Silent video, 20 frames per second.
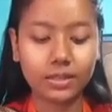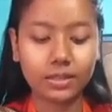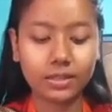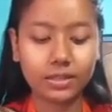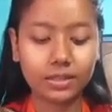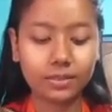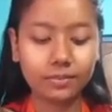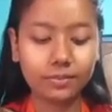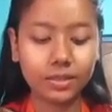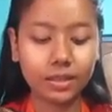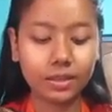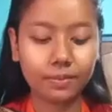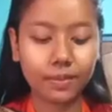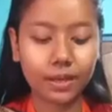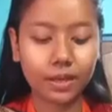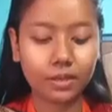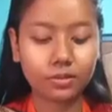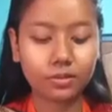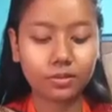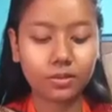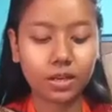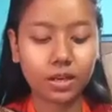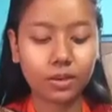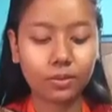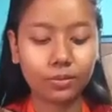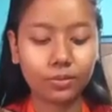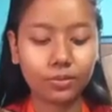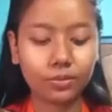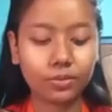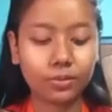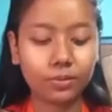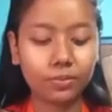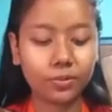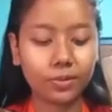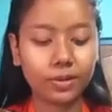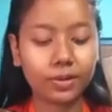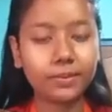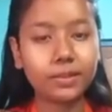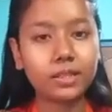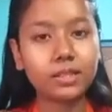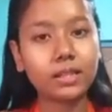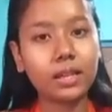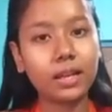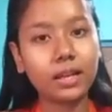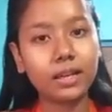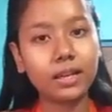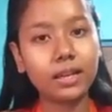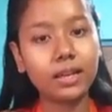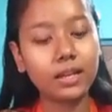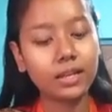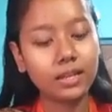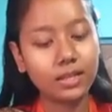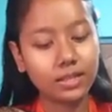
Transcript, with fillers: জীবদের বাস করার অনুকূল পরিবেশ থাকে